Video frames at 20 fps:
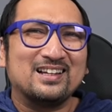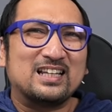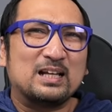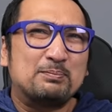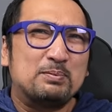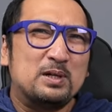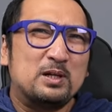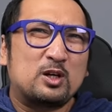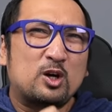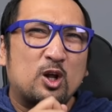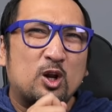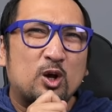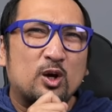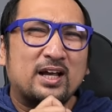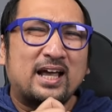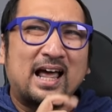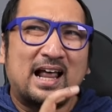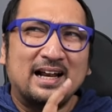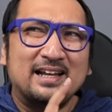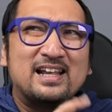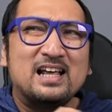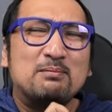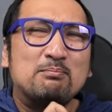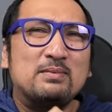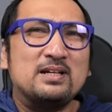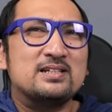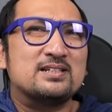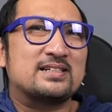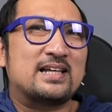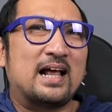Tapi kalau kalian
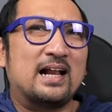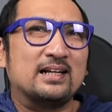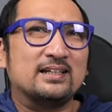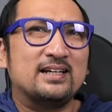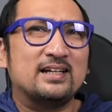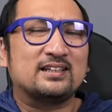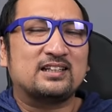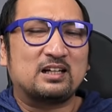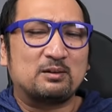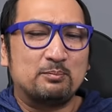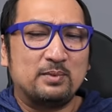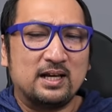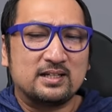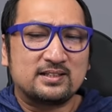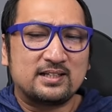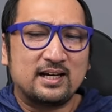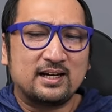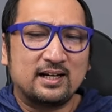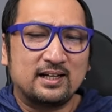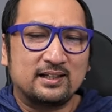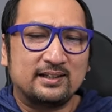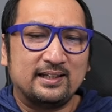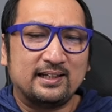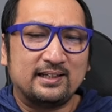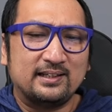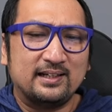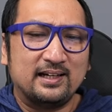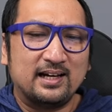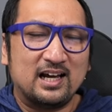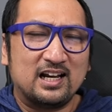misalnya terbiasa
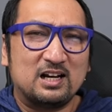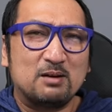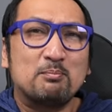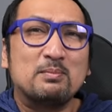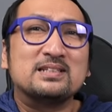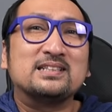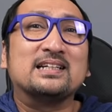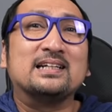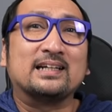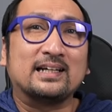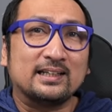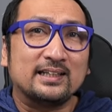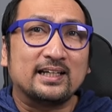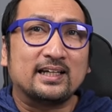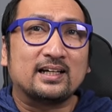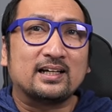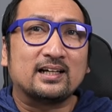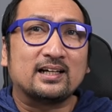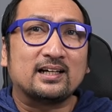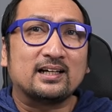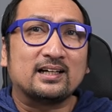ngetik dengan mesin ketik,